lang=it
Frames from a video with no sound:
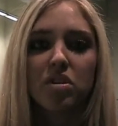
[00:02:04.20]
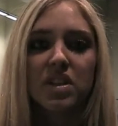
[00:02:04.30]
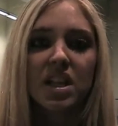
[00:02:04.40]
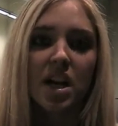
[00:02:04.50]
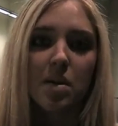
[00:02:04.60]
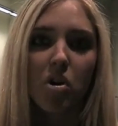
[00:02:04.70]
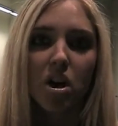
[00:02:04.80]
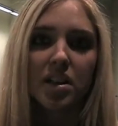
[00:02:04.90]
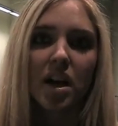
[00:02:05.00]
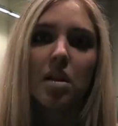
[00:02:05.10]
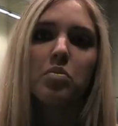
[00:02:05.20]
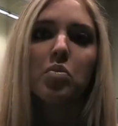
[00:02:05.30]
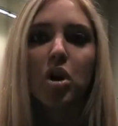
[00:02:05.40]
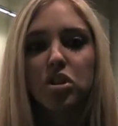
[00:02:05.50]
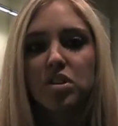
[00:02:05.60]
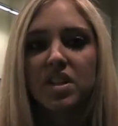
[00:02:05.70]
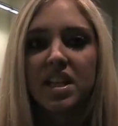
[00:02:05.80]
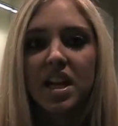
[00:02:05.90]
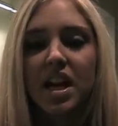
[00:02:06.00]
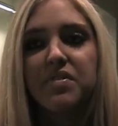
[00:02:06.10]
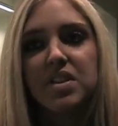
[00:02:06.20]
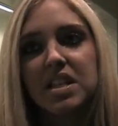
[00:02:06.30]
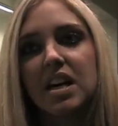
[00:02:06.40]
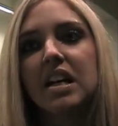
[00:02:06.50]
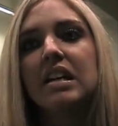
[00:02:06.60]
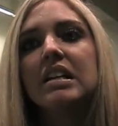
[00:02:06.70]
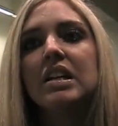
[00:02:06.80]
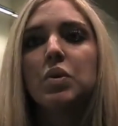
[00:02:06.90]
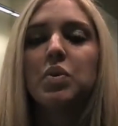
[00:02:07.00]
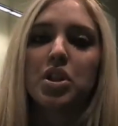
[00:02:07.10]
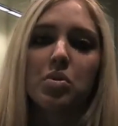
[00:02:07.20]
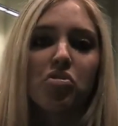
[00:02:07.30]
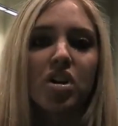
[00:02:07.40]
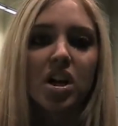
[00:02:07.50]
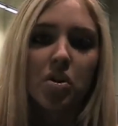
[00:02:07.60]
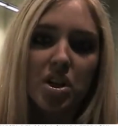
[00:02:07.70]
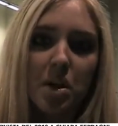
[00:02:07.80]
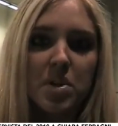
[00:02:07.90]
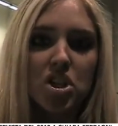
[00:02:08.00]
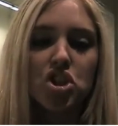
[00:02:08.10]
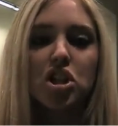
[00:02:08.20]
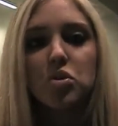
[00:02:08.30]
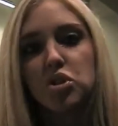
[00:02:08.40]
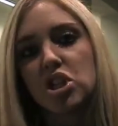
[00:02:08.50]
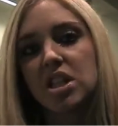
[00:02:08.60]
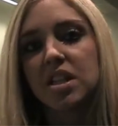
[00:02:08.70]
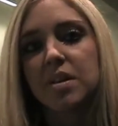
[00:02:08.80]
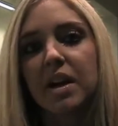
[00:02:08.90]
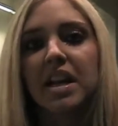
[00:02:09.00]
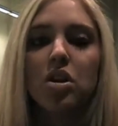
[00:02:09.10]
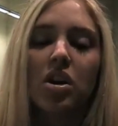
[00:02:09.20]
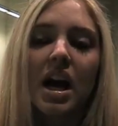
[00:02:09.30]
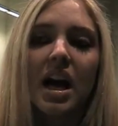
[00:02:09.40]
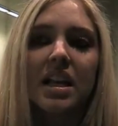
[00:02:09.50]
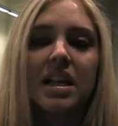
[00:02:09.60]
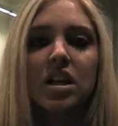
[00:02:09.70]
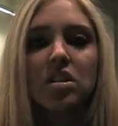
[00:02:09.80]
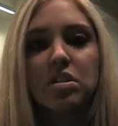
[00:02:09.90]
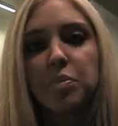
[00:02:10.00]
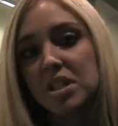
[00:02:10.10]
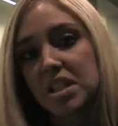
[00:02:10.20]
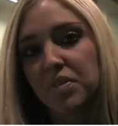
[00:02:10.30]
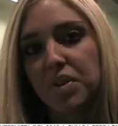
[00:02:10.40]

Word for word: di vedere la moda, il mio modo di vedere la vita, quindi comunque anche con gli amici, le uscite, magari i locali, i posti che